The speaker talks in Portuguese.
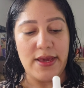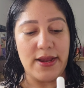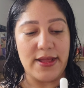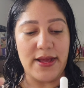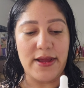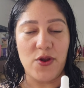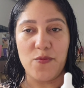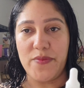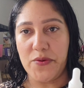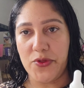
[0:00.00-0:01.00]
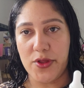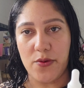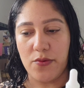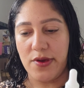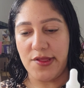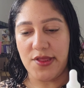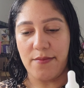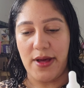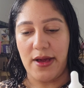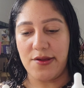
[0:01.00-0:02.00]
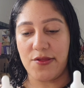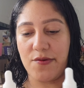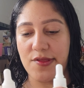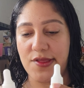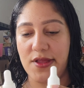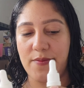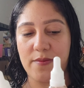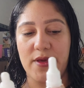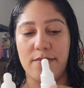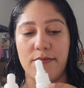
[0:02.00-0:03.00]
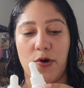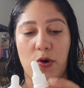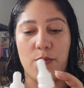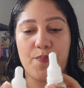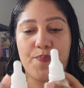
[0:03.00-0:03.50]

Ele é da Hello Beauty, não conheço a marca, é desconhecida pra mim, ó.